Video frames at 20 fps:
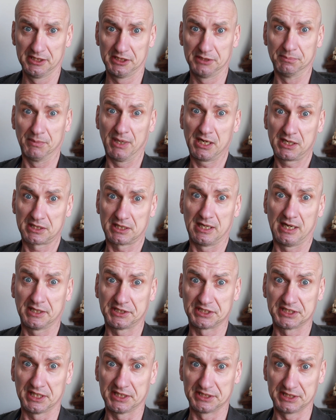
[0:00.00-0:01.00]
Ich mache gerade
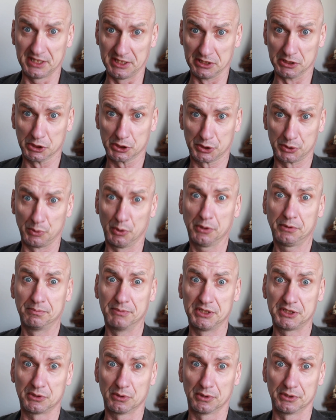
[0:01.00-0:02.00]
Sazen, stört
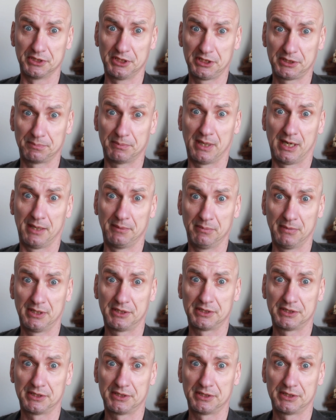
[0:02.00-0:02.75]
mich doch nicht beim